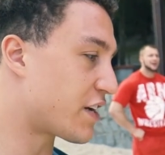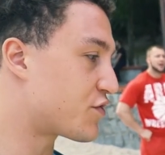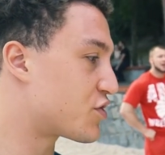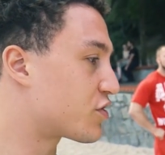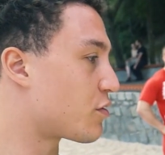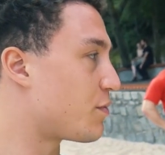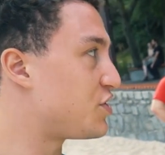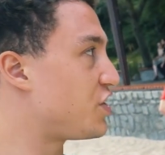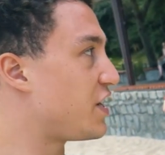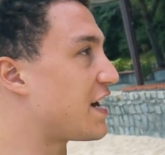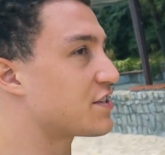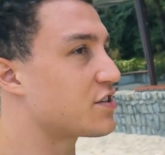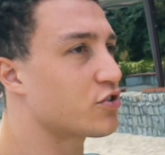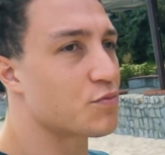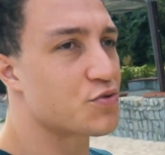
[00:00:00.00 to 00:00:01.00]
jak wszystko będzie
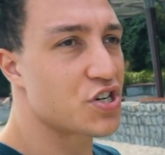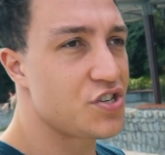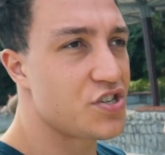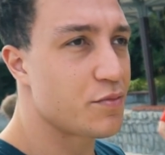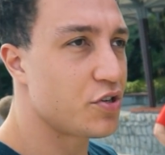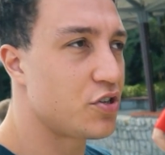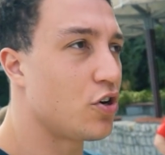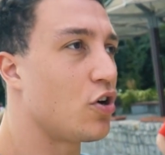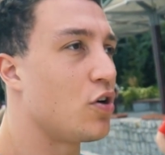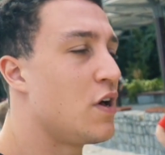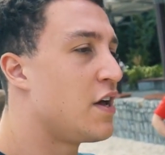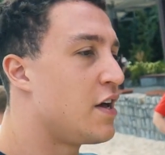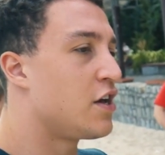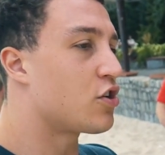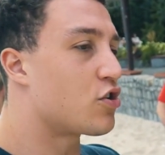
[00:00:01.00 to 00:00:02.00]
jasne, to przejdziemy do
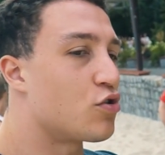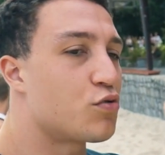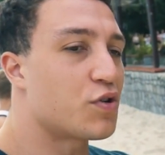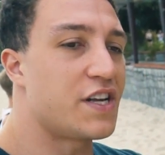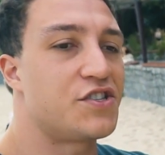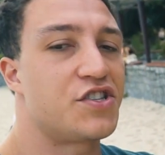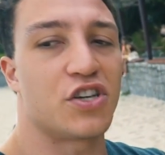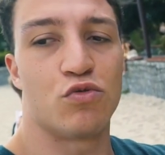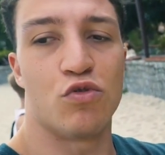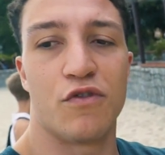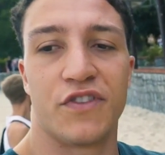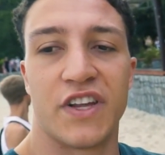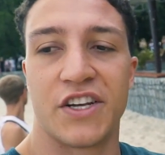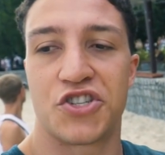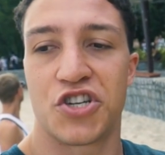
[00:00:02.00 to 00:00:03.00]
konkurencji
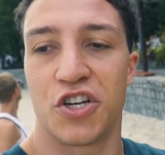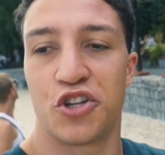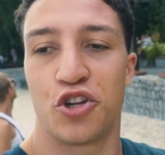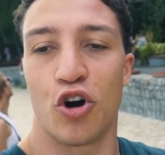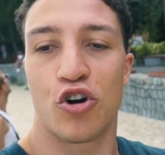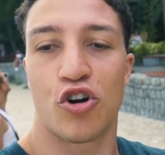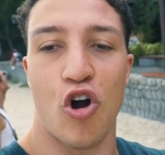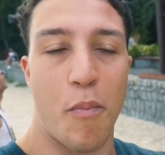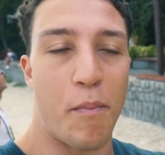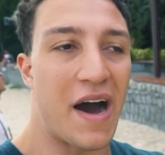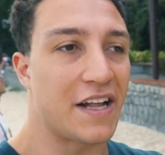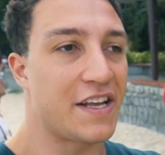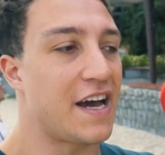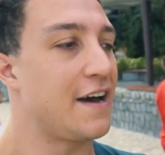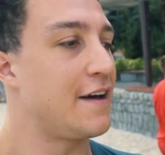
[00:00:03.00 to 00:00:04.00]
głównej, czyli do
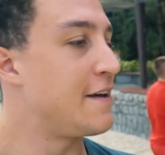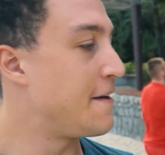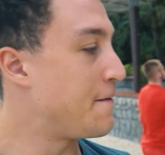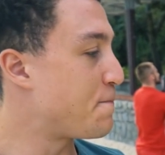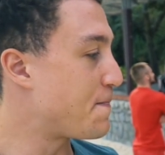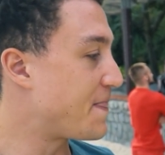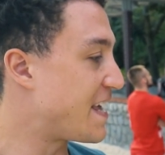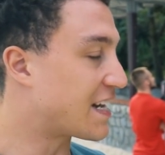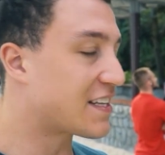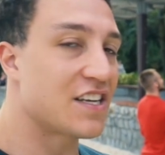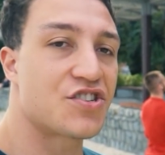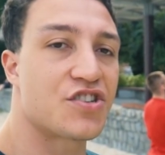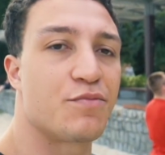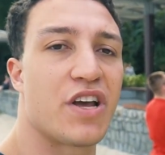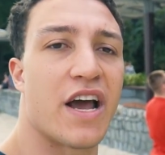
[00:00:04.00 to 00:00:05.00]
kopania jak
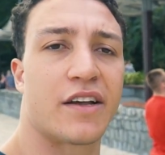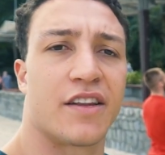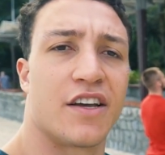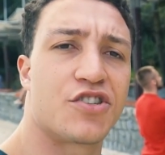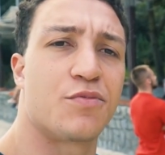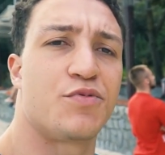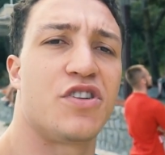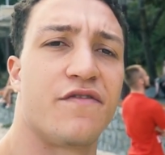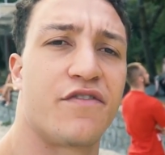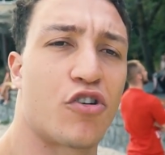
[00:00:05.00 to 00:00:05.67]
naj, żeby jak najszybciej